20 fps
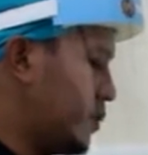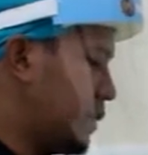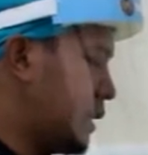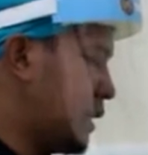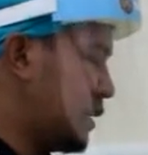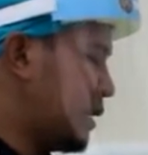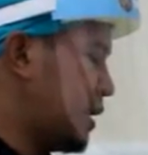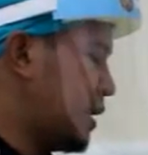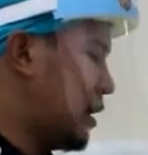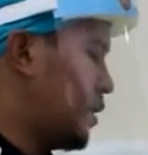
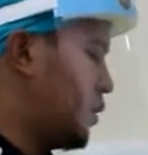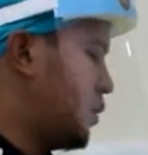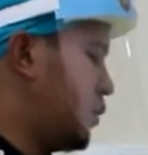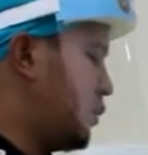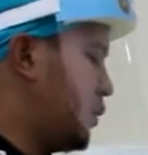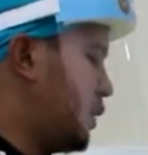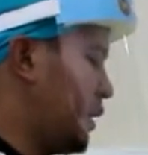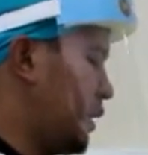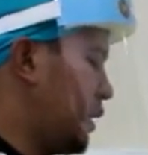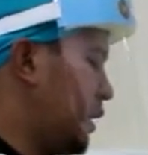
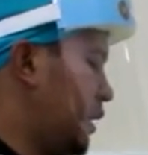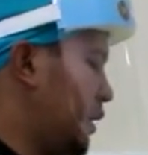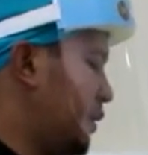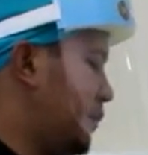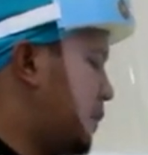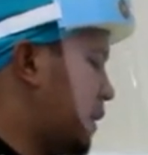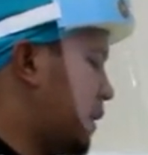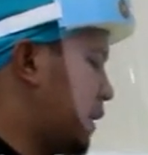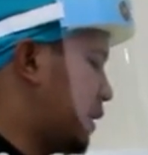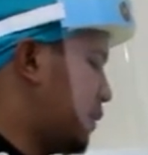mengetahui
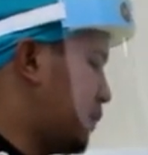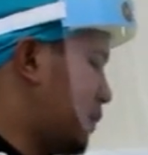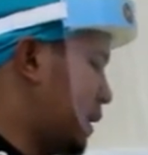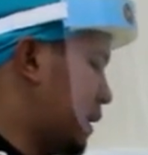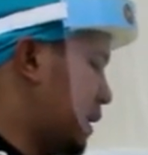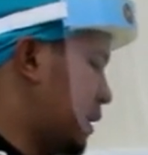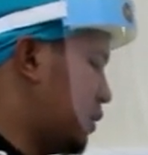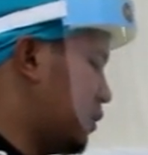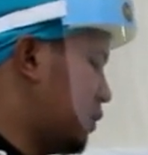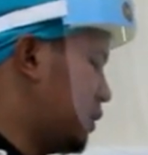
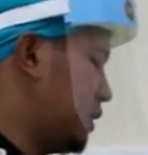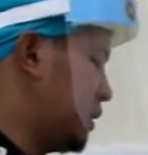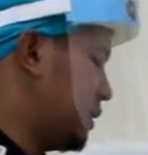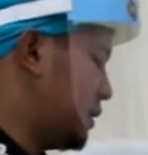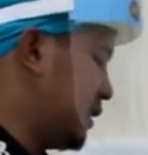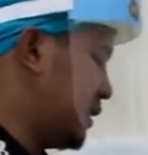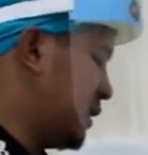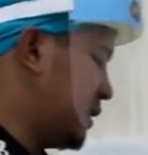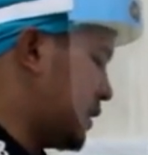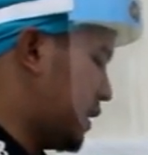bagaimana
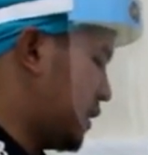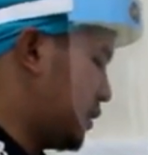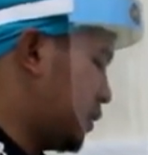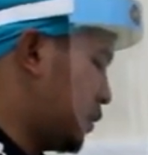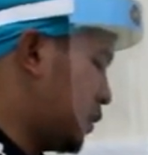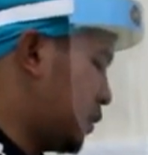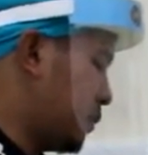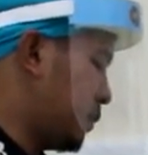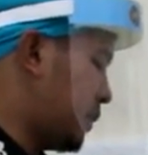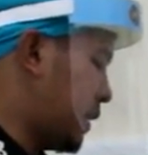kondisi
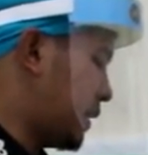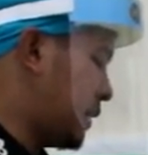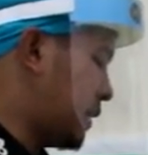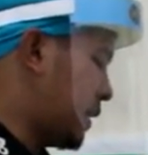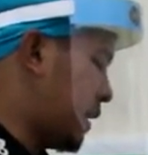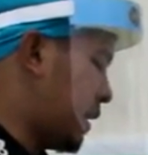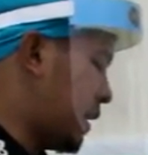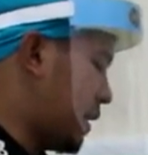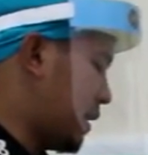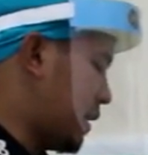jantung
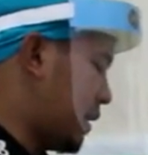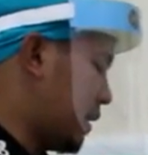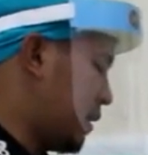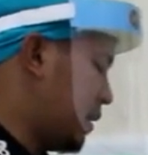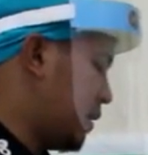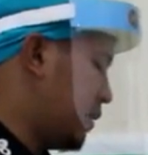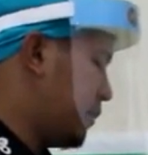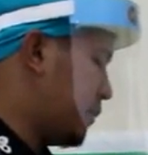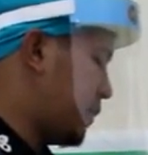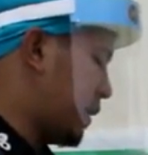pada
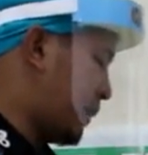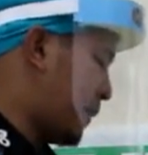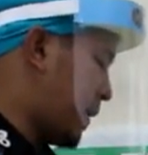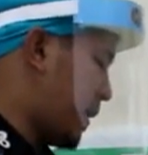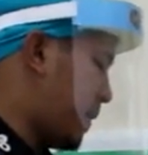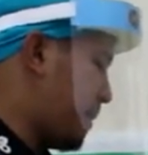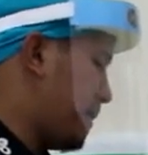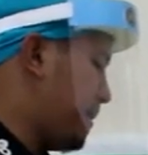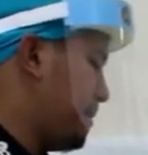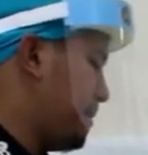Bapak.